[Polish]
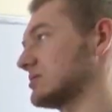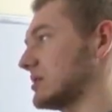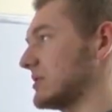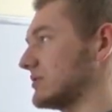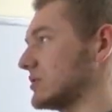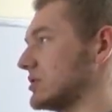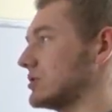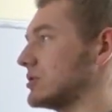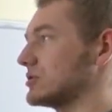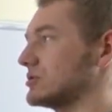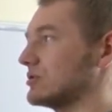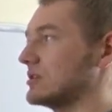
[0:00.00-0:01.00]
Na pewno nie do
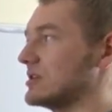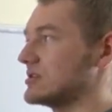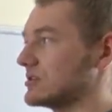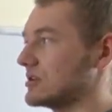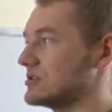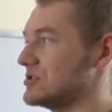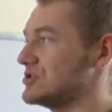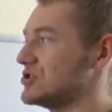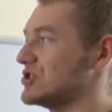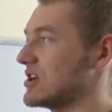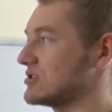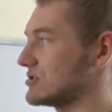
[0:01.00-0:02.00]
osiągnięcia na dzień
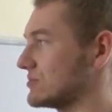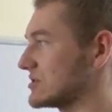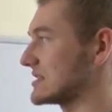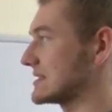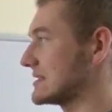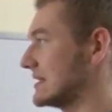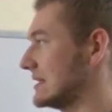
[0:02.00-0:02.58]
dzisiejszy przez